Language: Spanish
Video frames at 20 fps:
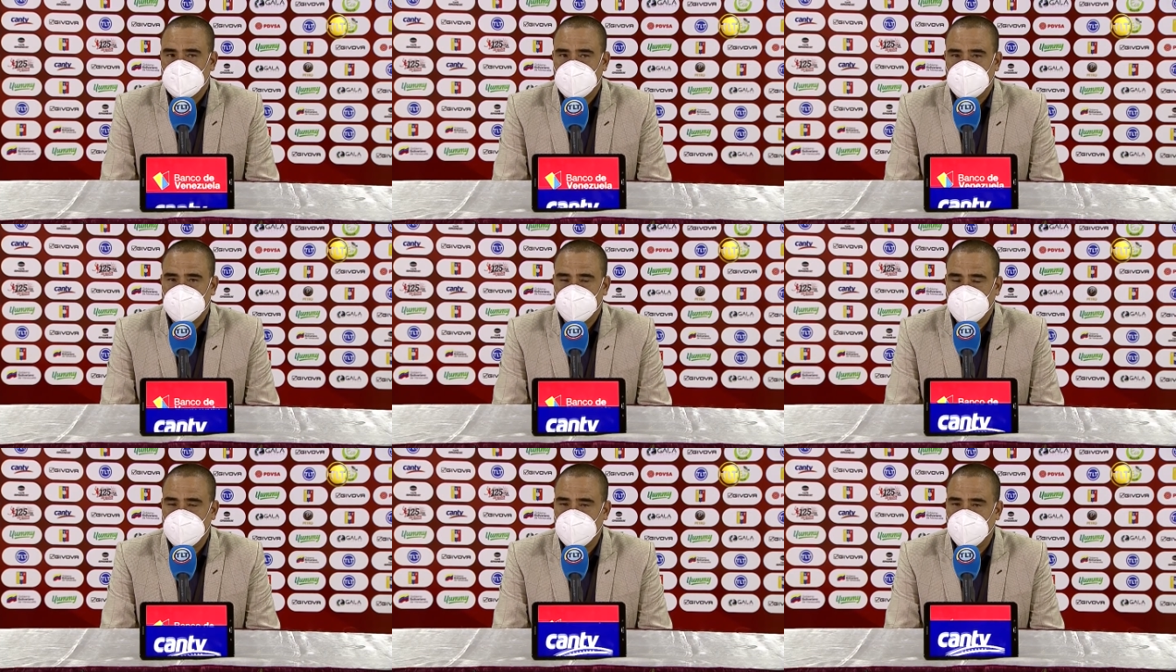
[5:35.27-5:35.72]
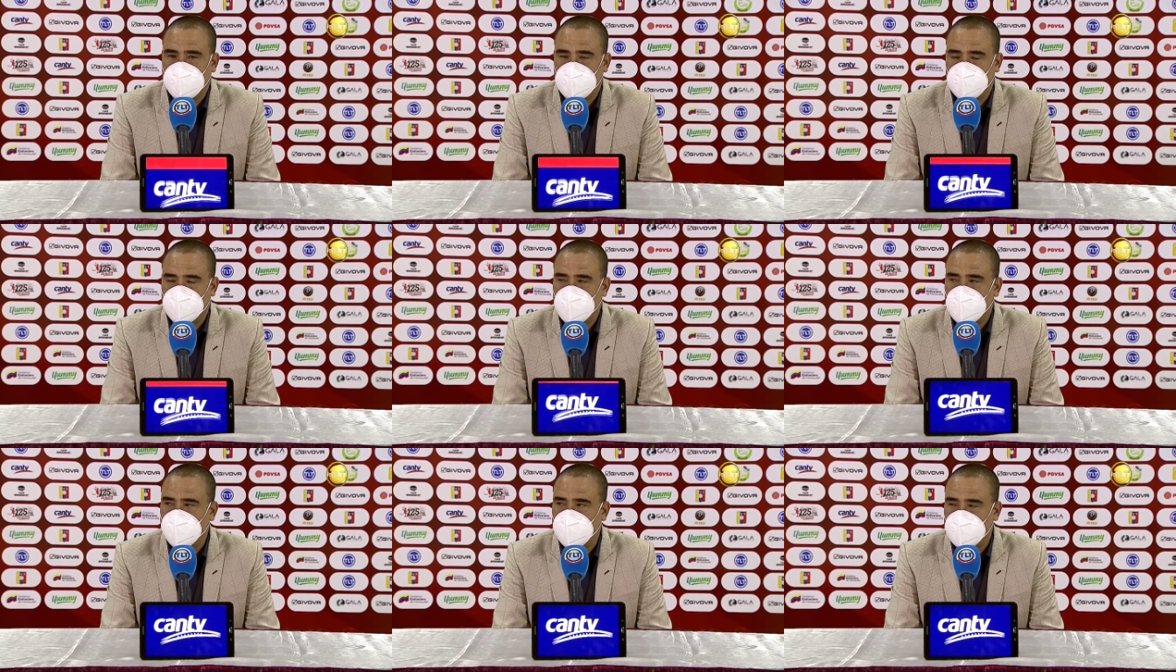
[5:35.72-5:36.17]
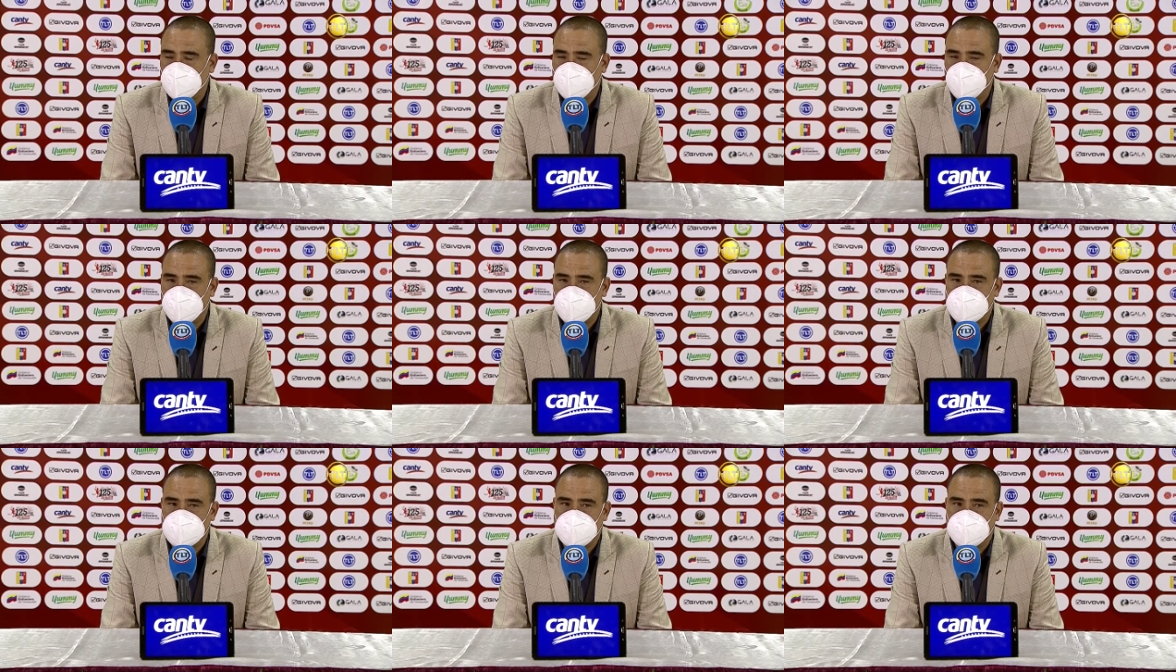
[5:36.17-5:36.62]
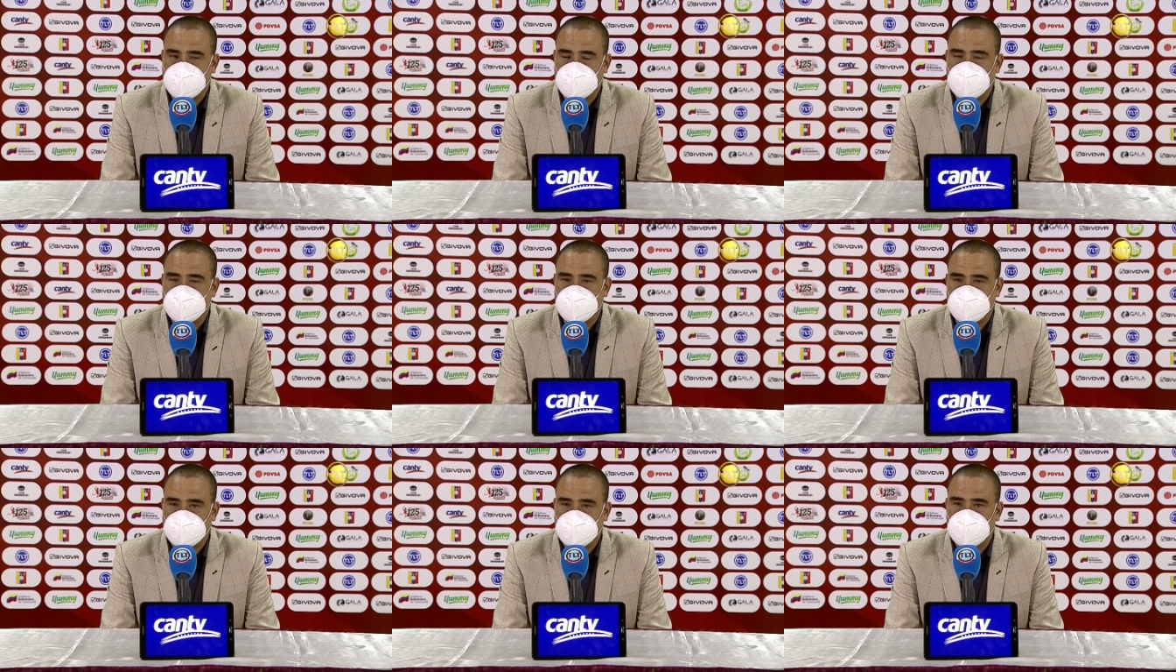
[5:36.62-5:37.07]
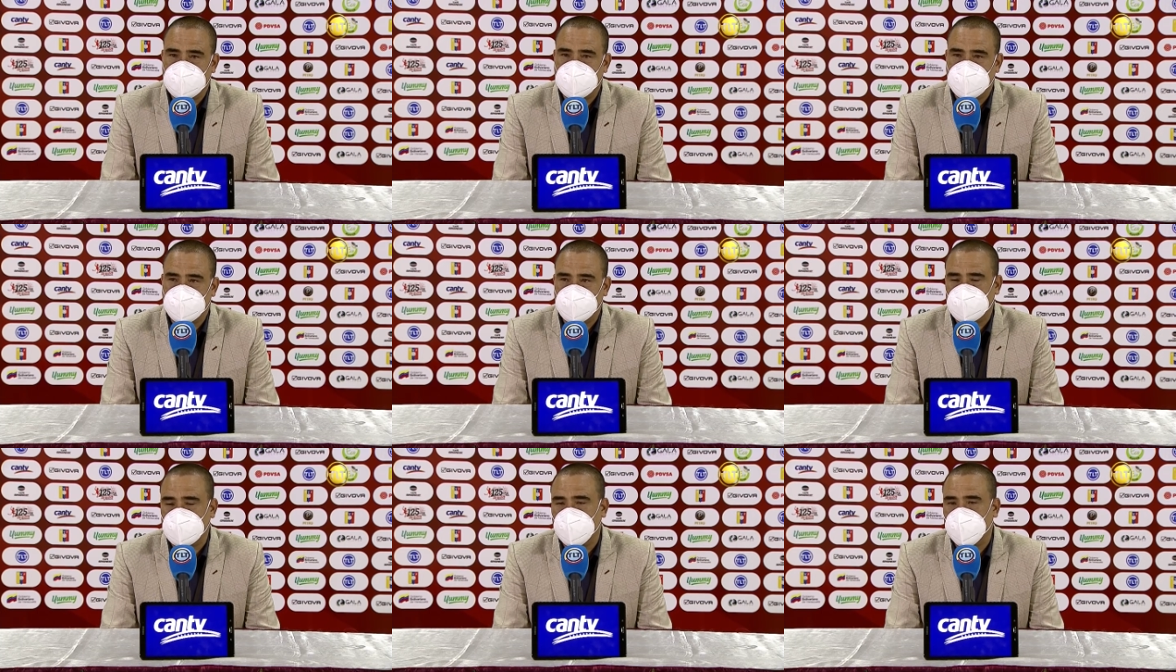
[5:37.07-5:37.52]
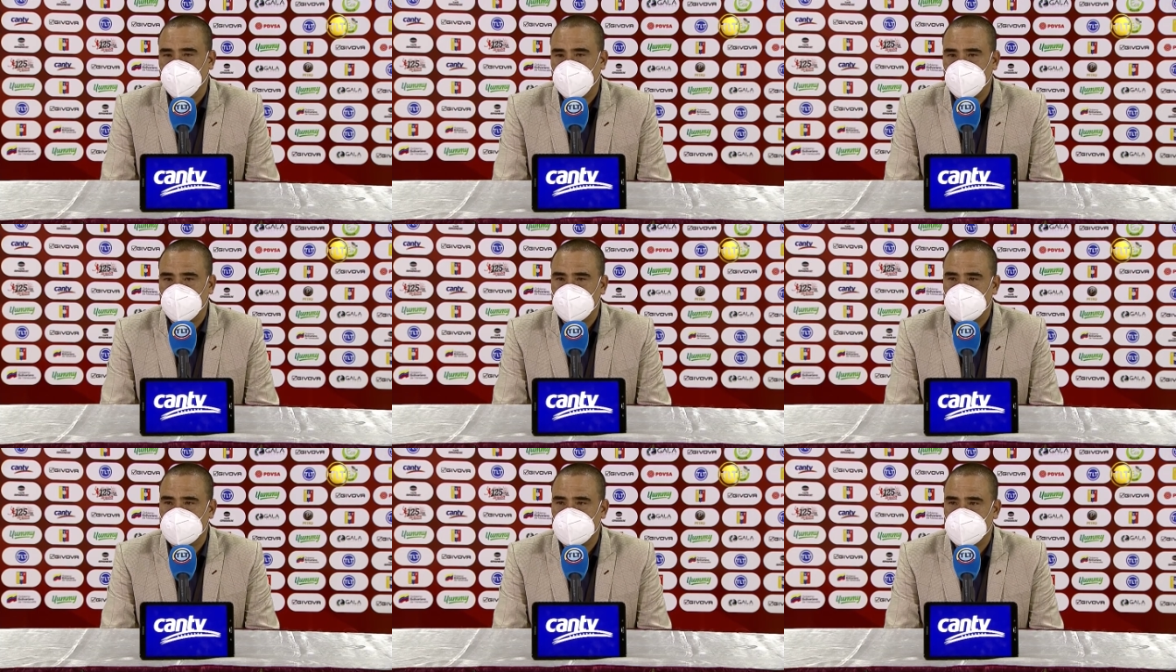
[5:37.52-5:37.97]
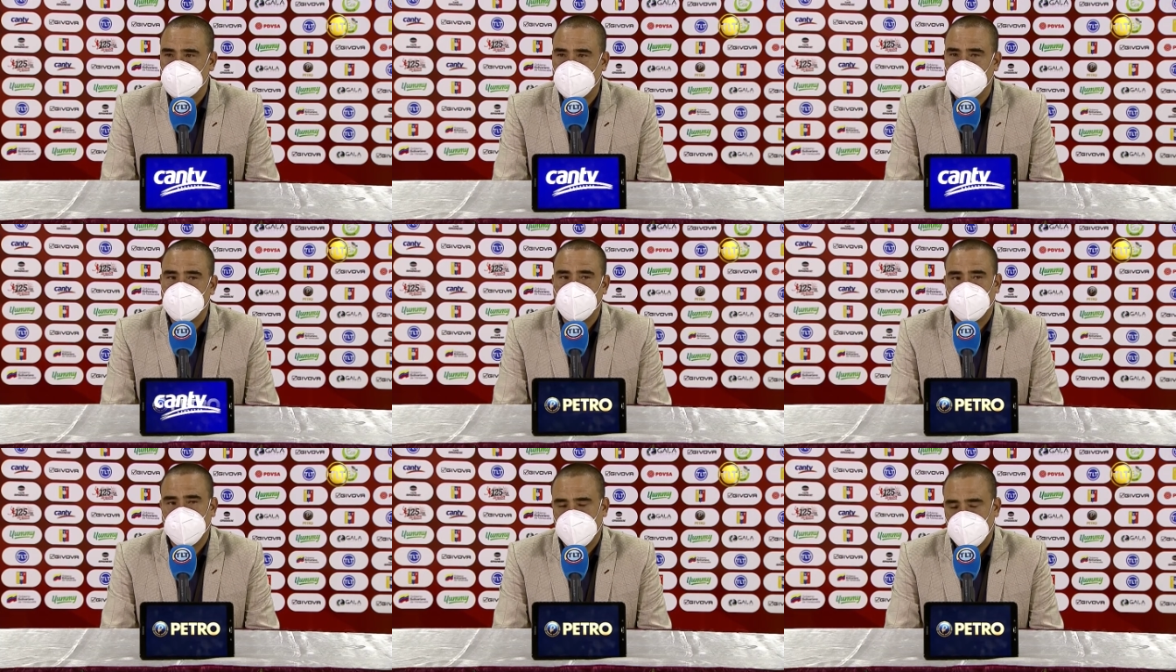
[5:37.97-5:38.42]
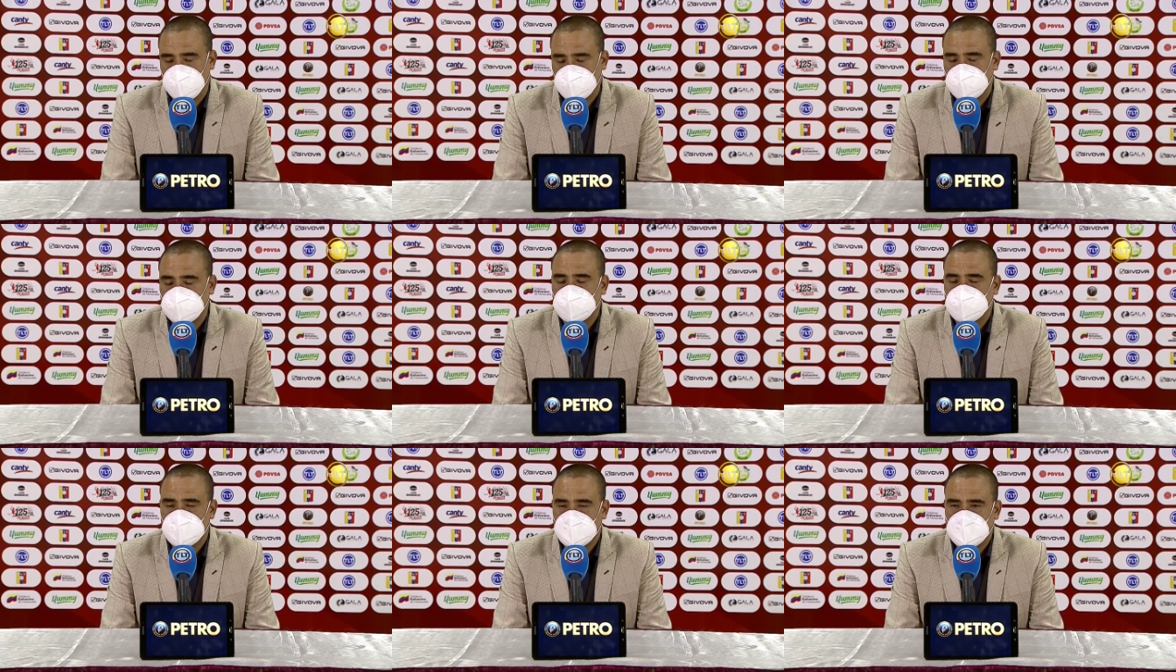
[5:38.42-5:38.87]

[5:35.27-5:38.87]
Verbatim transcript: Y bueno, veremos a ver cómo están y contra Perú decidiremos, pero